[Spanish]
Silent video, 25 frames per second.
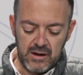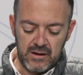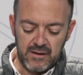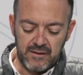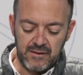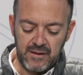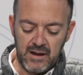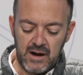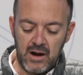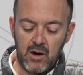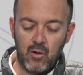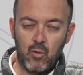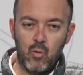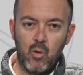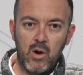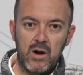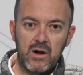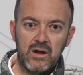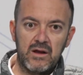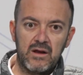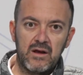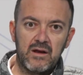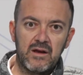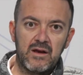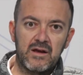de las
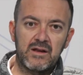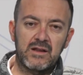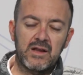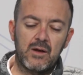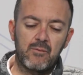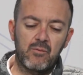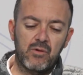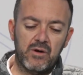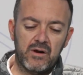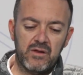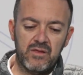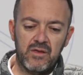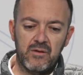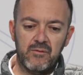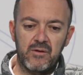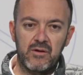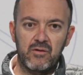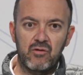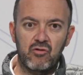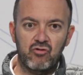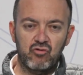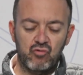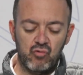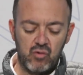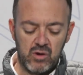cuales estamos
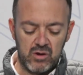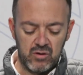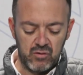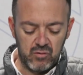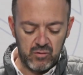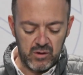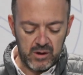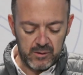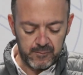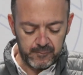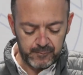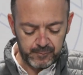recibiendo sus ayudas.